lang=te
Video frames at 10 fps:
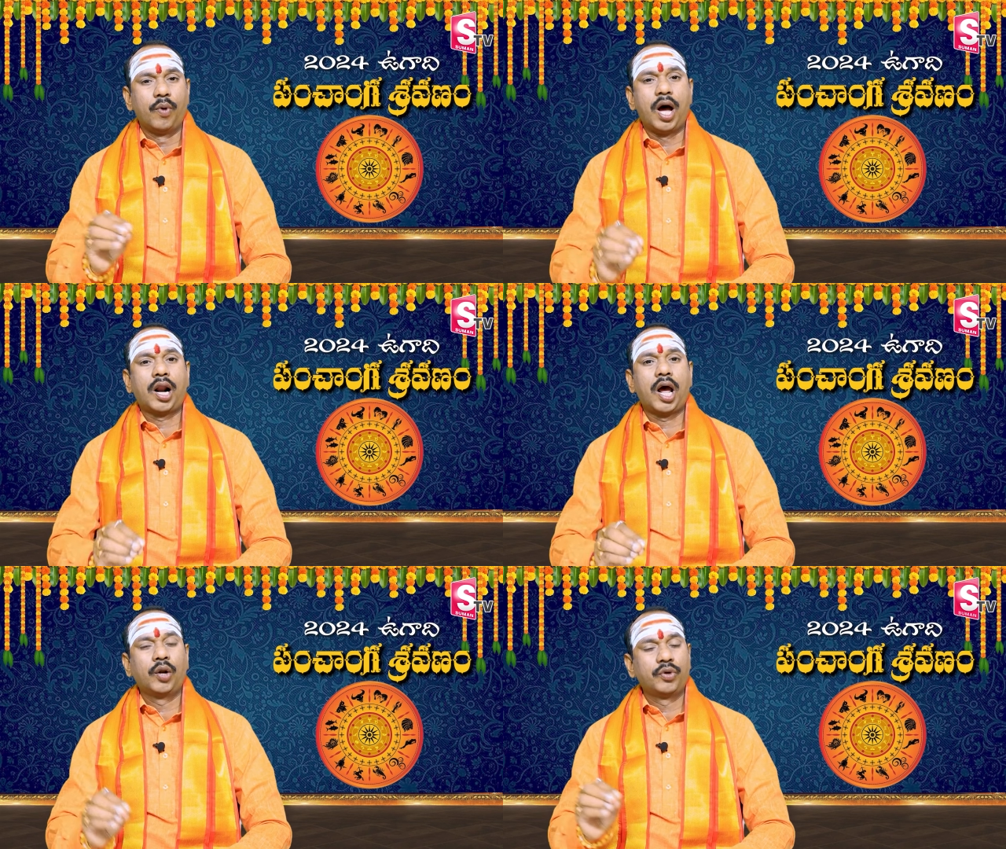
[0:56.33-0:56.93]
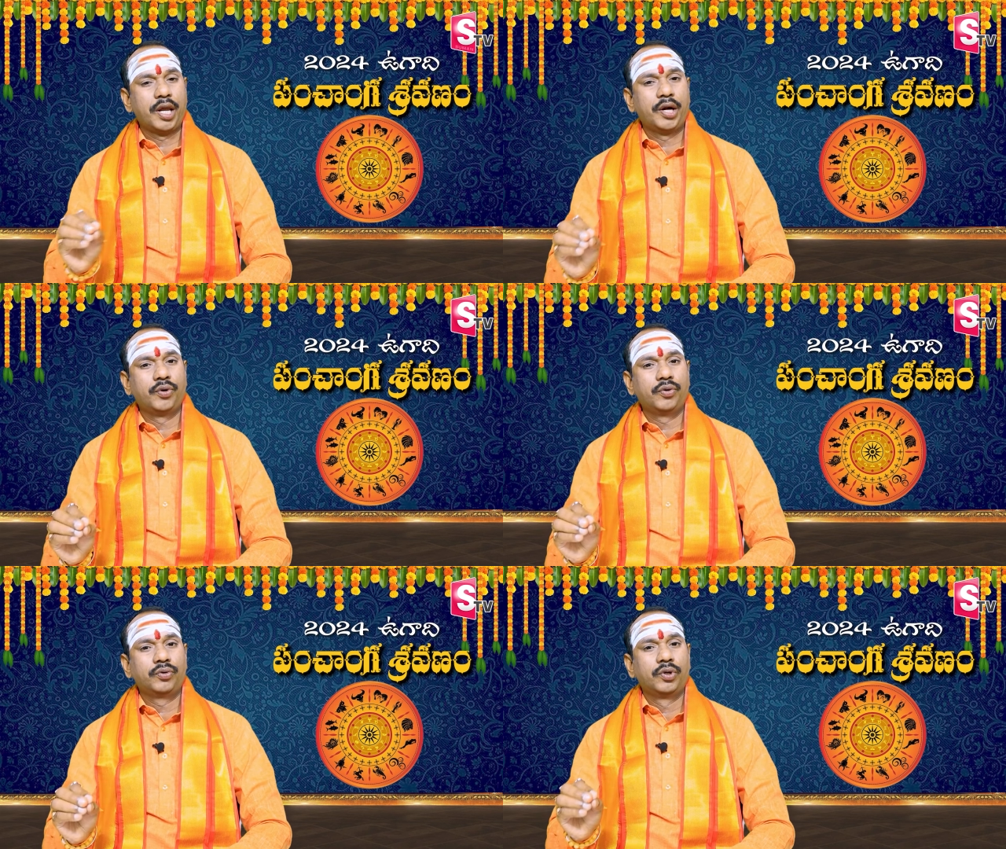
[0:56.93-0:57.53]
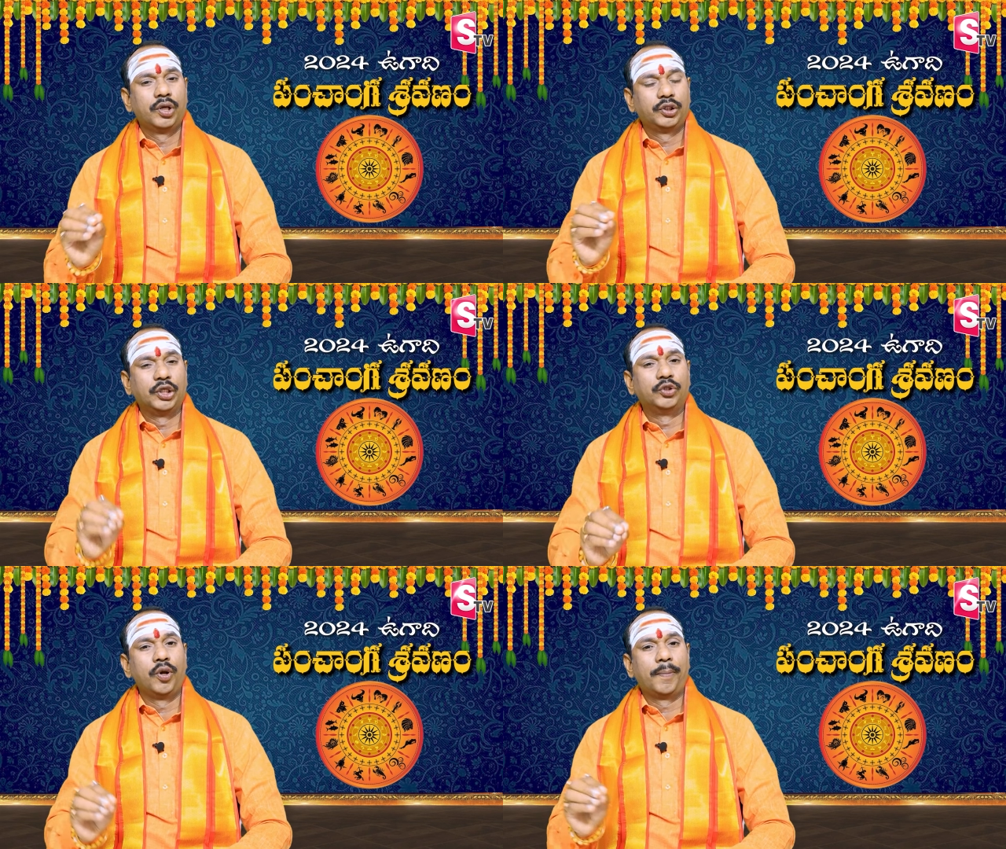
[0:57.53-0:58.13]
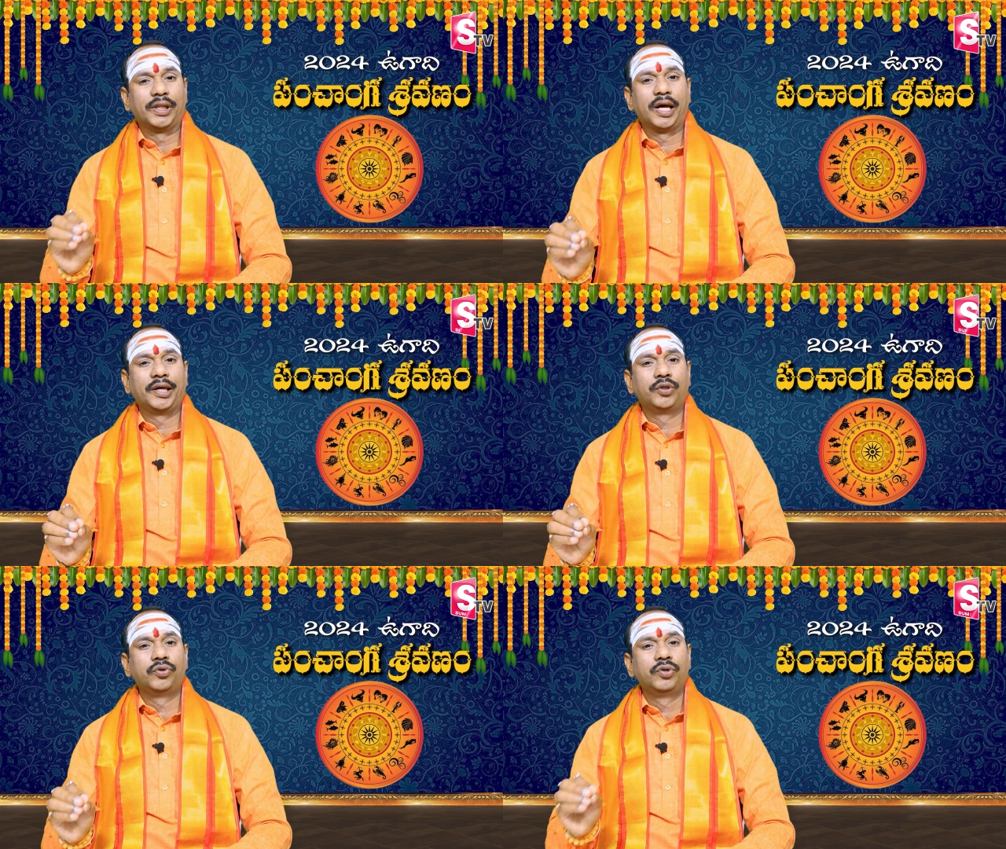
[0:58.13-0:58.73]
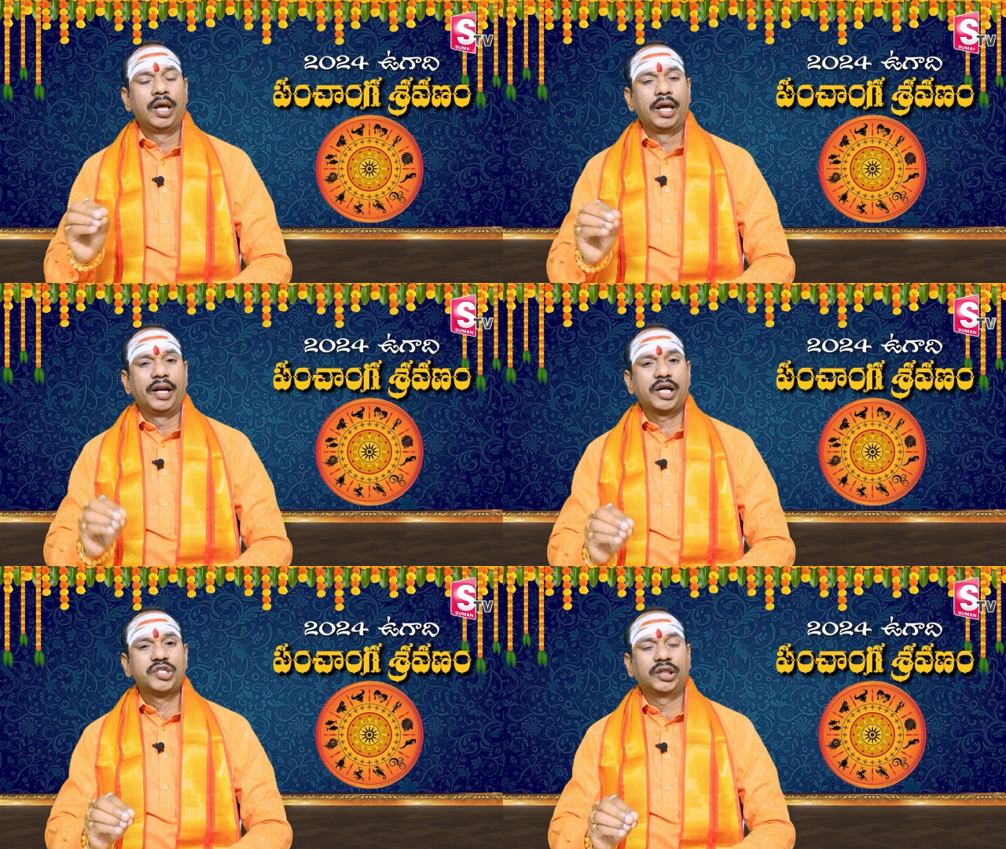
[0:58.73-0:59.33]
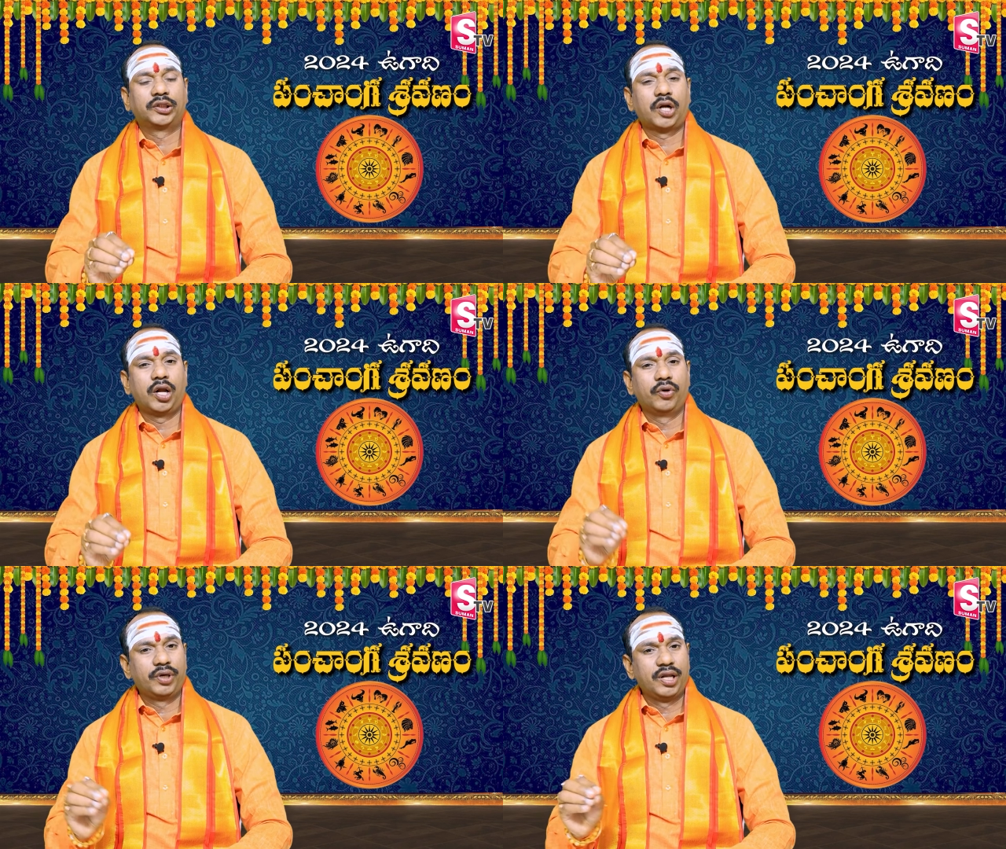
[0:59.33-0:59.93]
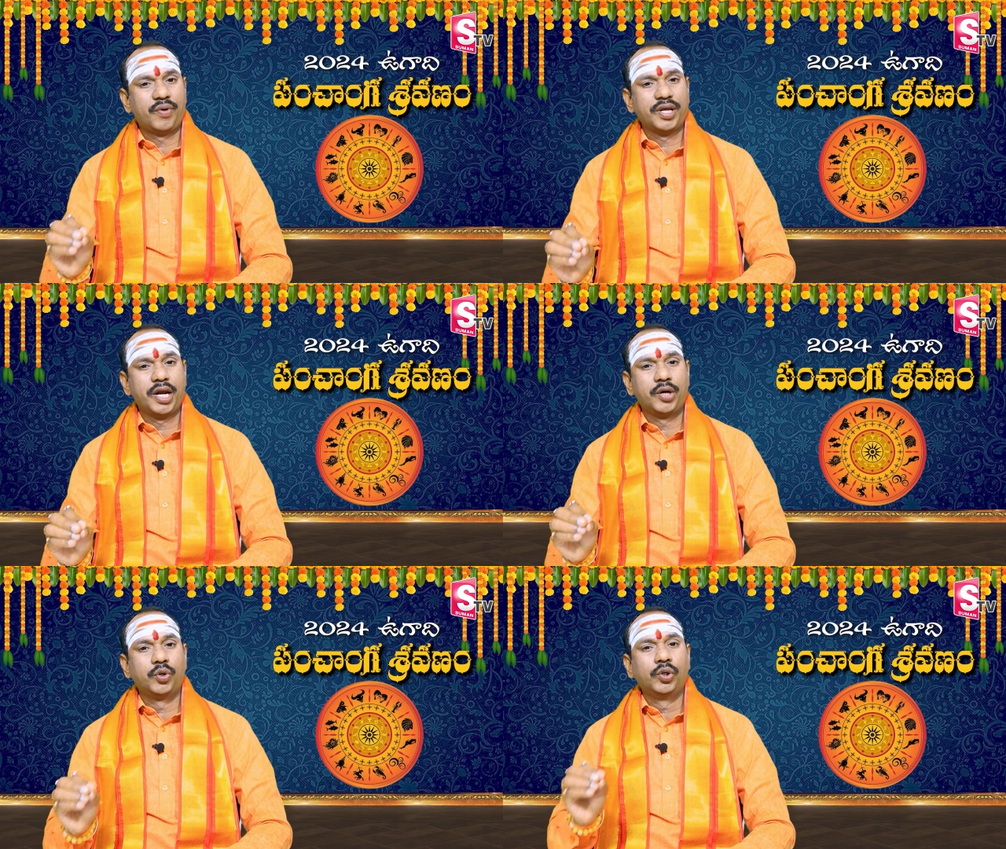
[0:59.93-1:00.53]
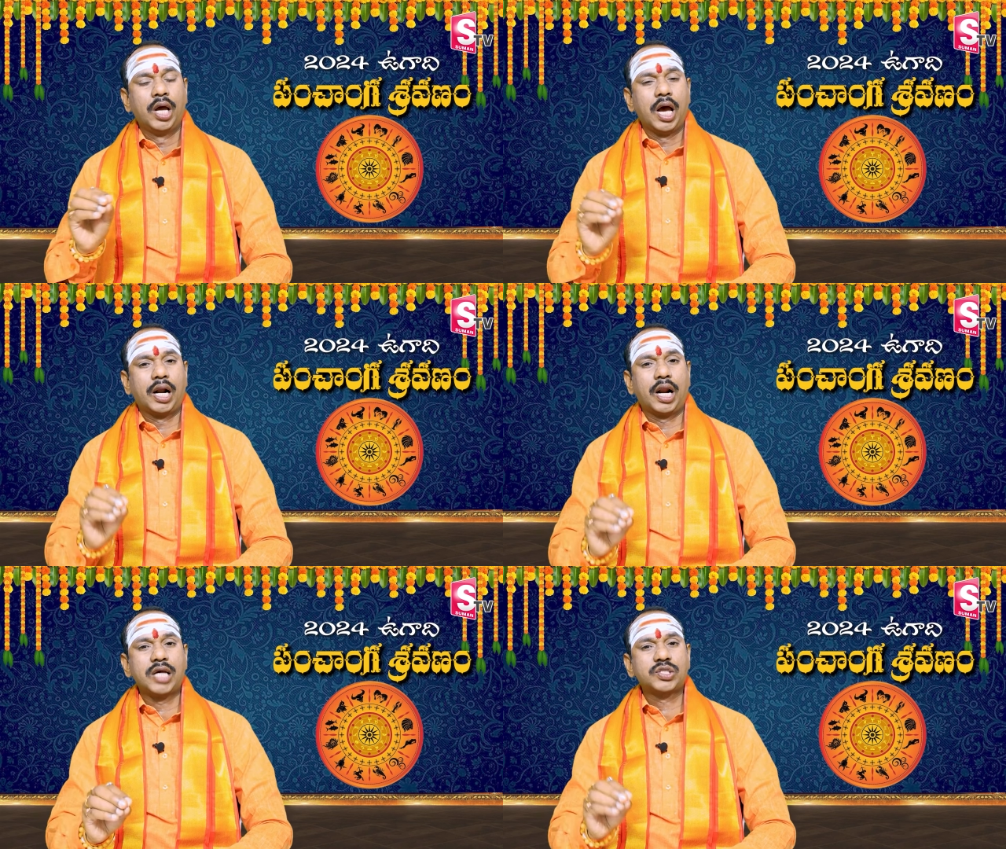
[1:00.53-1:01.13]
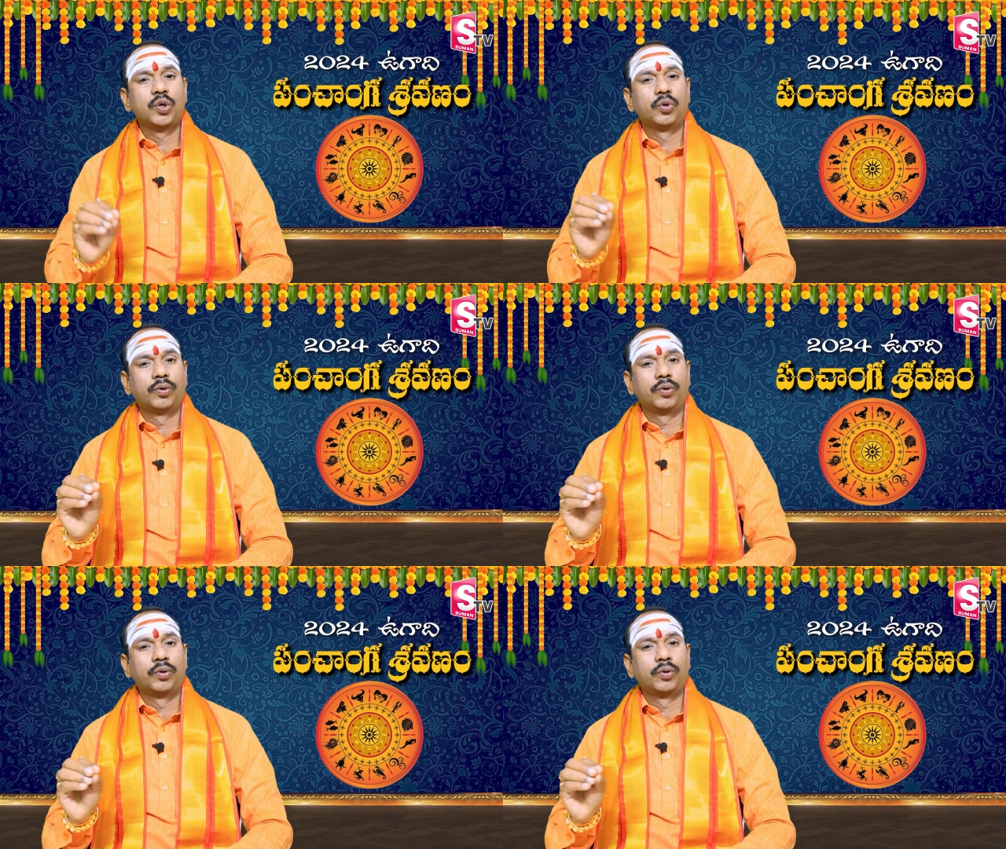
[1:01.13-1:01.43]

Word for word: వారాలు ఏడు తిథులు పదహైదు నక్షత్రాలు ఇరవై ఏడు రాసులు